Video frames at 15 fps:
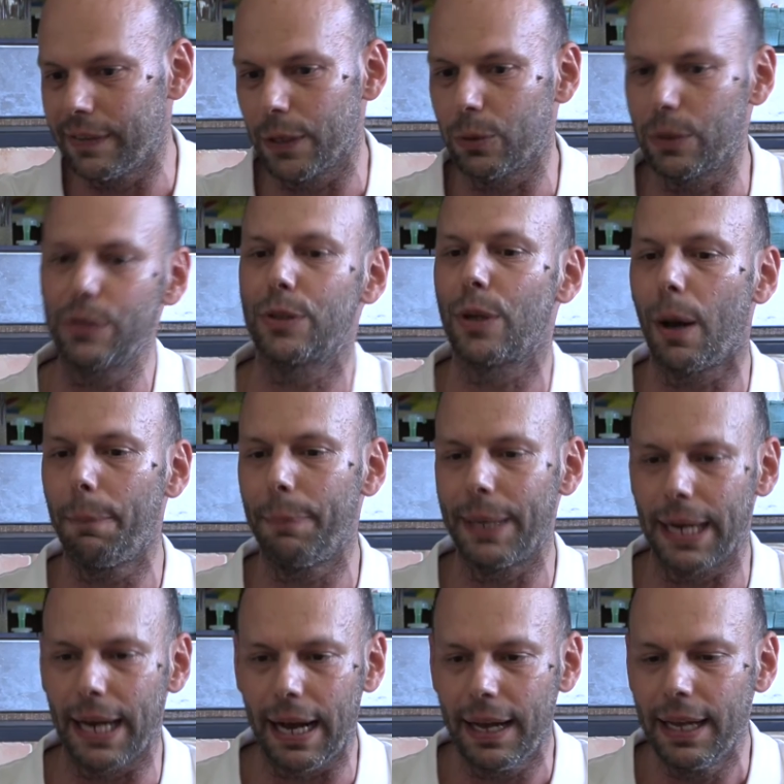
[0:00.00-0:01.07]
se
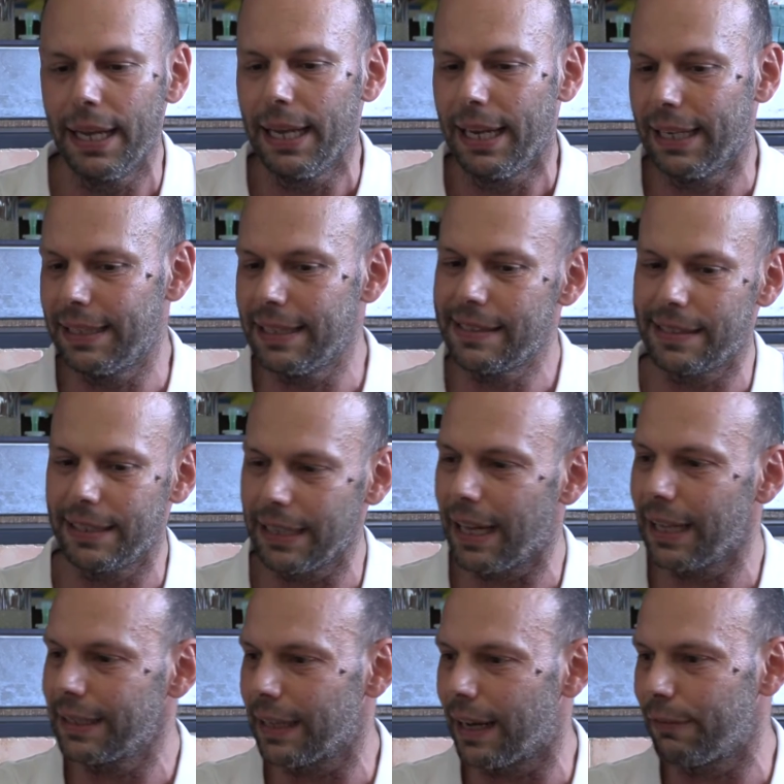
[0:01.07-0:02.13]
quest'opera è
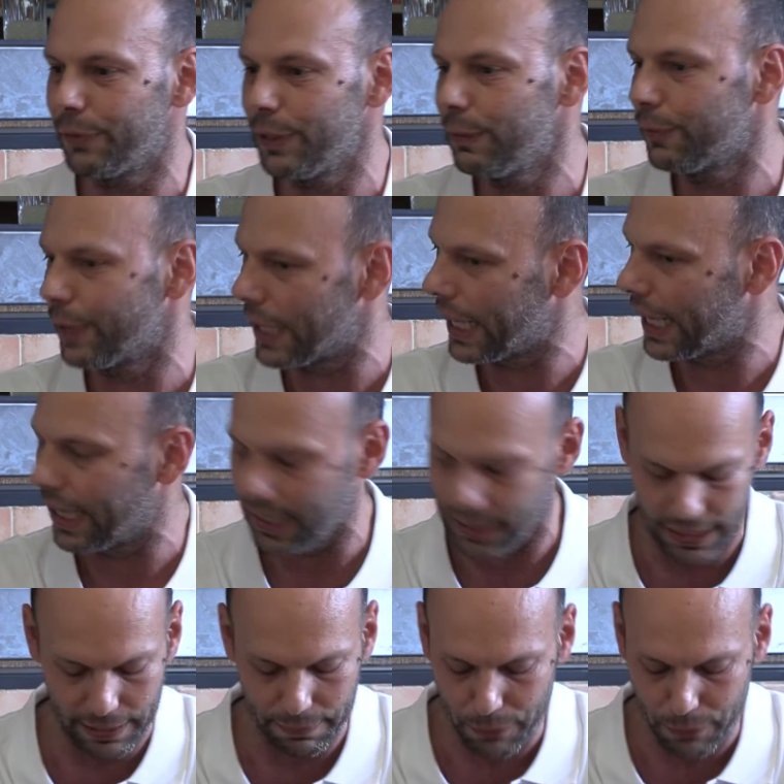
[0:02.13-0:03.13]
destinata a vivere eh,